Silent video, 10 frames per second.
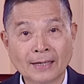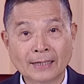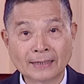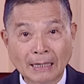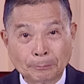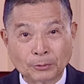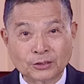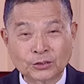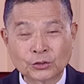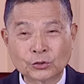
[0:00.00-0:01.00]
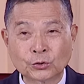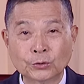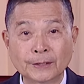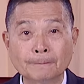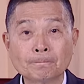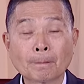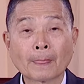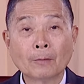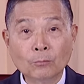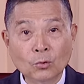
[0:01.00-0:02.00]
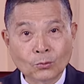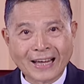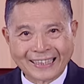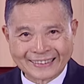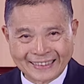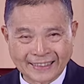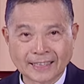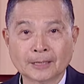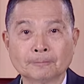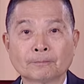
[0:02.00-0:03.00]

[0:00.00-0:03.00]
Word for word: 因为他本身是属于木讷型的。